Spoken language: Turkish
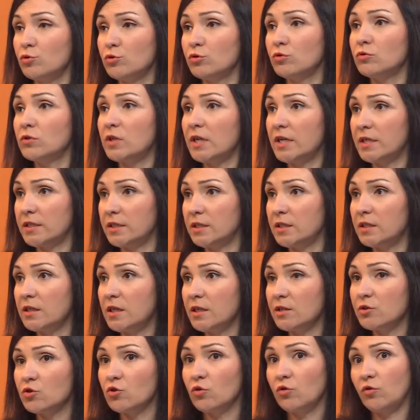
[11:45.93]

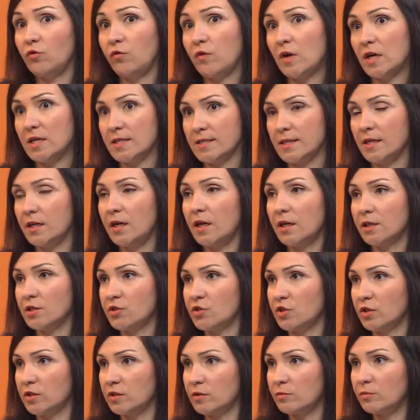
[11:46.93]
ürünlerinde çok fazla
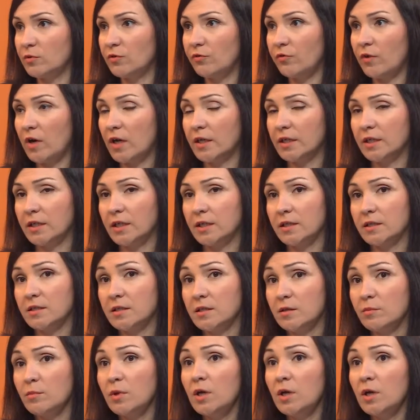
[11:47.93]
harcadığımı fark ettim. Hı